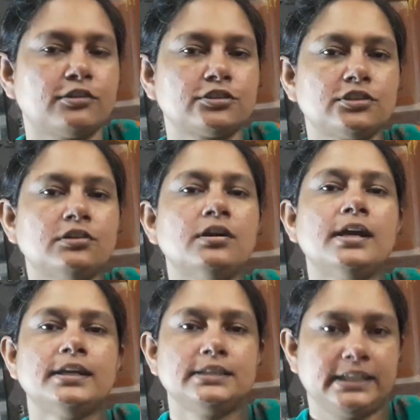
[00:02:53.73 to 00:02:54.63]
অংশ
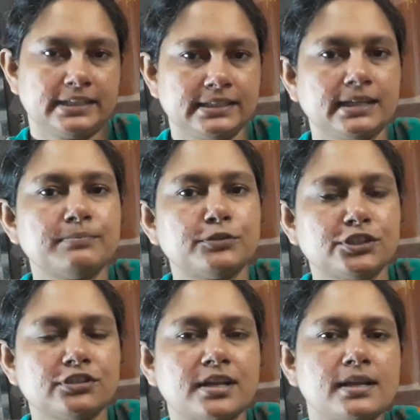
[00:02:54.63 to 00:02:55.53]
সেখান থেকে পড়ে
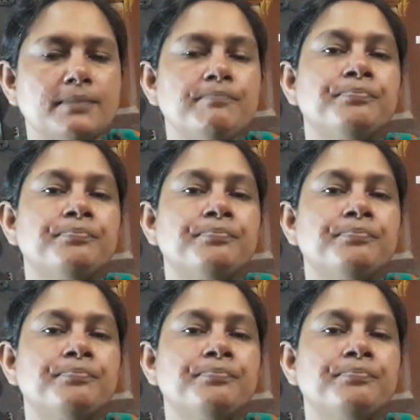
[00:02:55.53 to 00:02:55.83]
শোনালাম